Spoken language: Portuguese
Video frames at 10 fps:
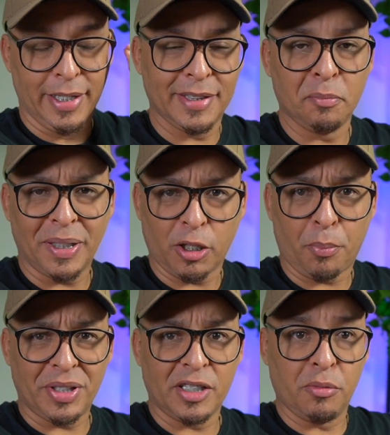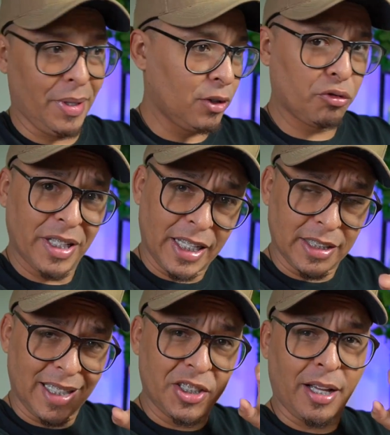Antes de passar o procedimento, eu sei que
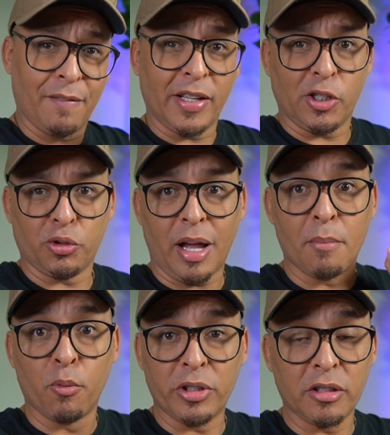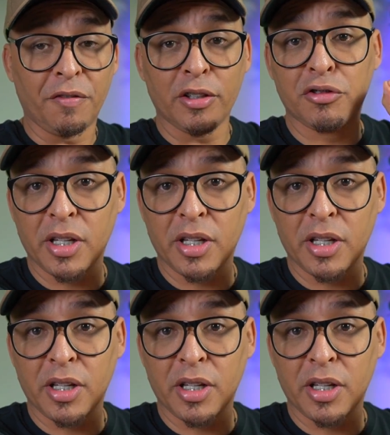essa dica vai te ajudar muito, então faz o